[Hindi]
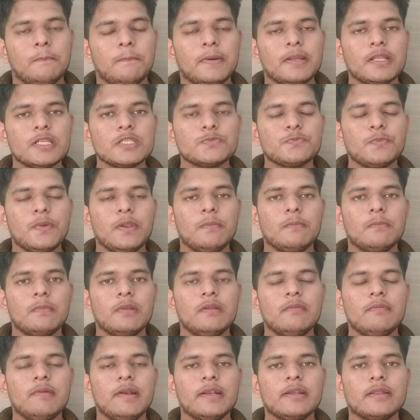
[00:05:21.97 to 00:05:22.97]
परस्पर
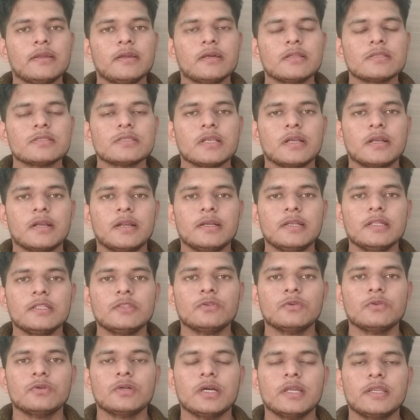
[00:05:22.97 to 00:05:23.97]
मिल बैठकर
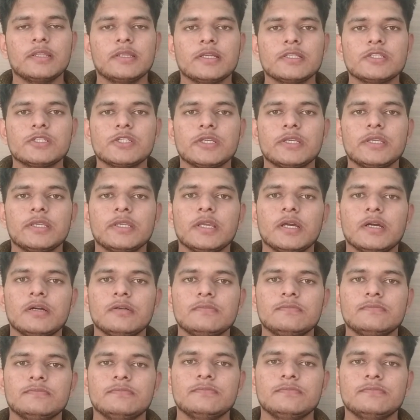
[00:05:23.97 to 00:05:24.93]
संगठित होकर यज्ञ किया